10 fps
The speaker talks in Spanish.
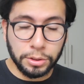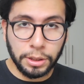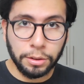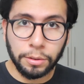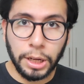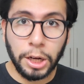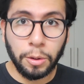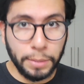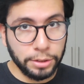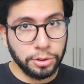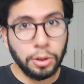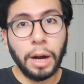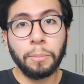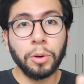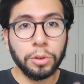Por cierto, el
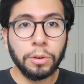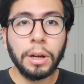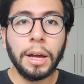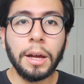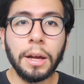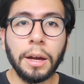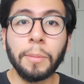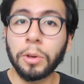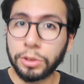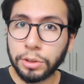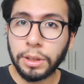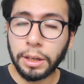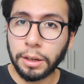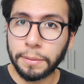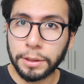comercio apoyó la abolición de
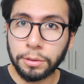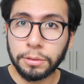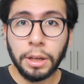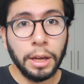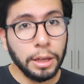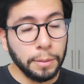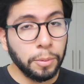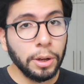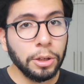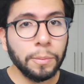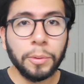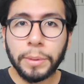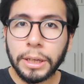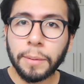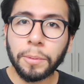la esclavitud y por ello
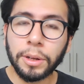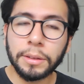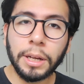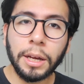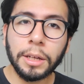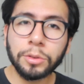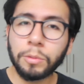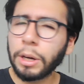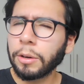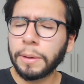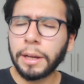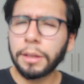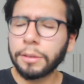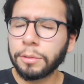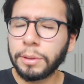publica por entregas una
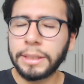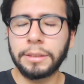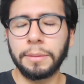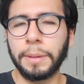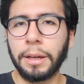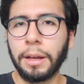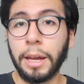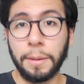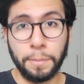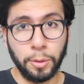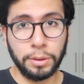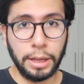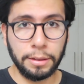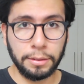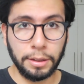novela durísima e
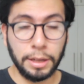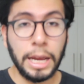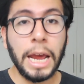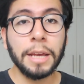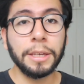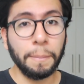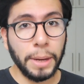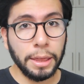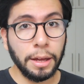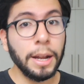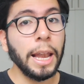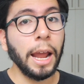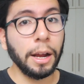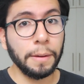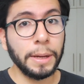importante, llamada
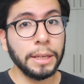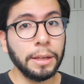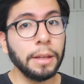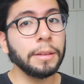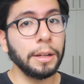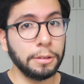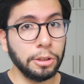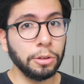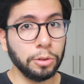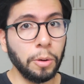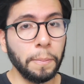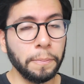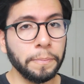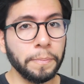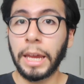La cabaña del tío
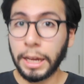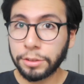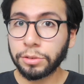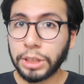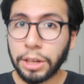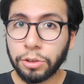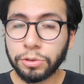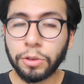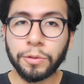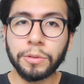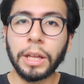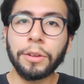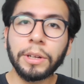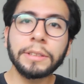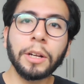Tom. En esos años, los
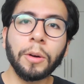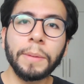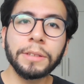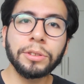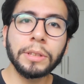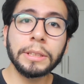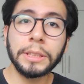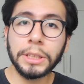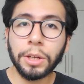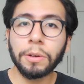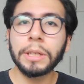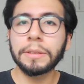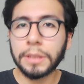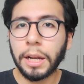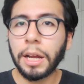fundadores del comercio decidieron
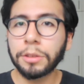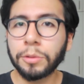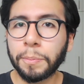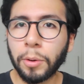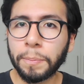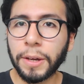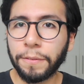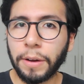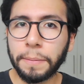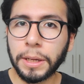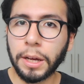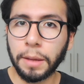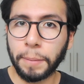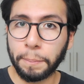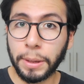instalar su propia
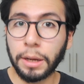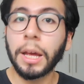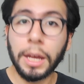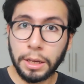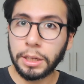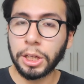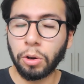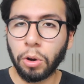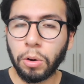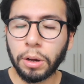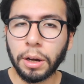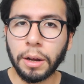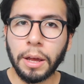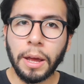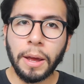fábrica de papel y lo
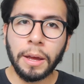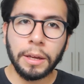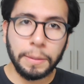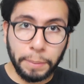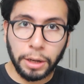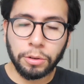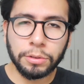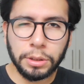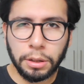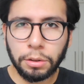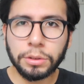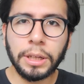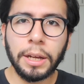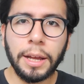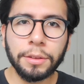logran. Y para conocer
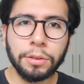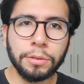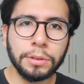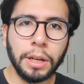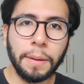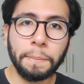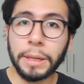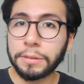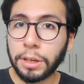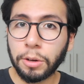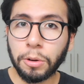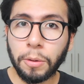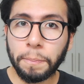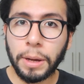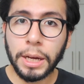los adelantos de la prensa en
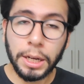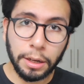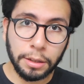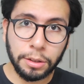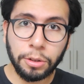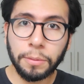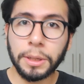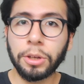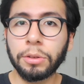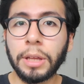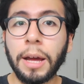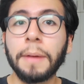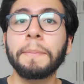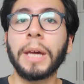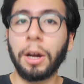Europa, el argentino
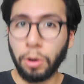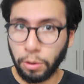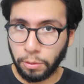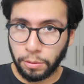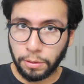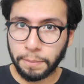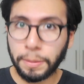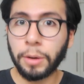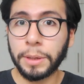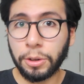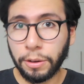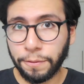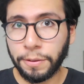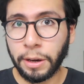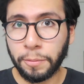Villota viajó, pero viajó
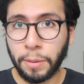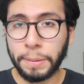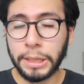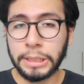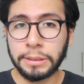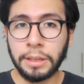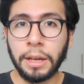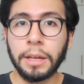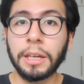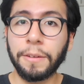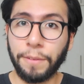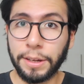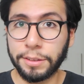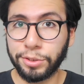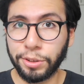enfermo a París y
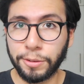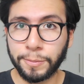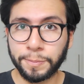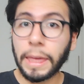falleció.